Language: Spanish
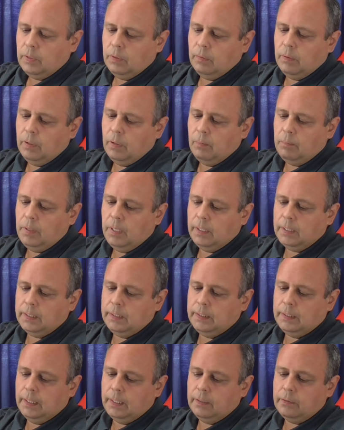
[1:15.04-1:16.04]
Bueno, vamos a
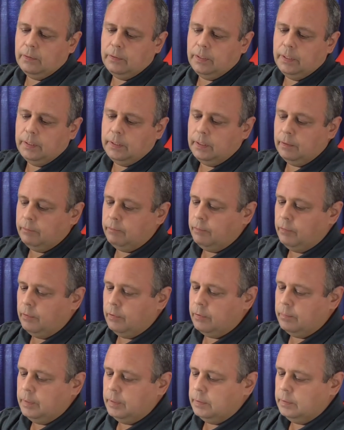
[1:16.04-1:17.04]
quitarlos de esta
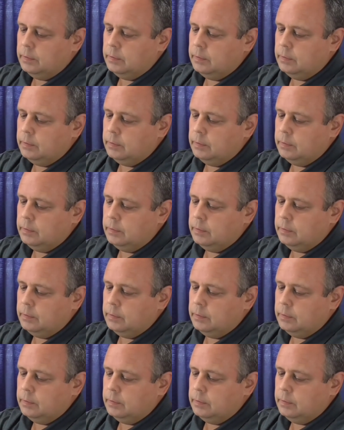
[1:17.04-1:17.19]
forma.